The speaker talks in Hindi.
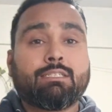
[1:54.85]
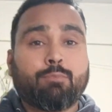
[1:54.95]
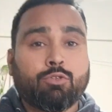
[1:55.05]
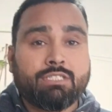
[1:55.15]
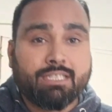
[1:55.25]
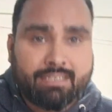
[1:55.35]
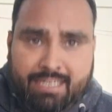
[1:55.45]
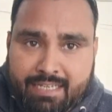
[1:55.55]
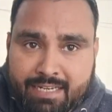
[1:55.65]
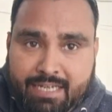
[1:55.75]
इस पोजीशन
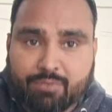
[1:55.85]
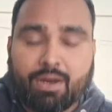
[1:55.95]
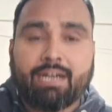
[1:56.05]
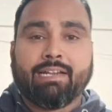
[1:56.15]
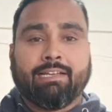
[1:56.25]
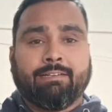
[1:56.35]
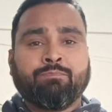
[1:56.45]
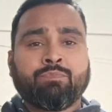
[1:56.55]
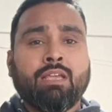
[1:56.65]
के लिए रिक्वायर्ड हैं